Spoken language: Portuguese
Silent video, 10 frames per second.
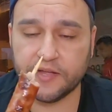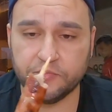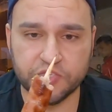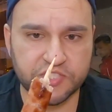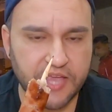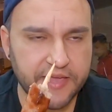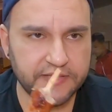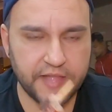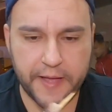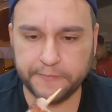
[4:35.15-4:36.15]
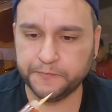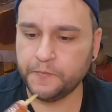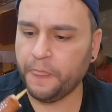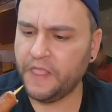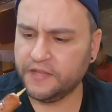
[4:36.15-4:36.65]
Acabou de sair lá.
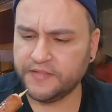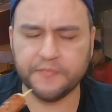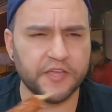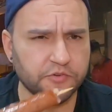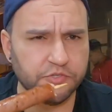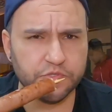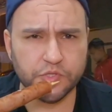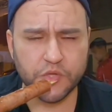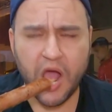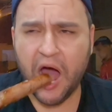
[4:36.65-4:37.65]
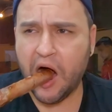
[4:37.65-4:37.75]
Tá bem gostoso.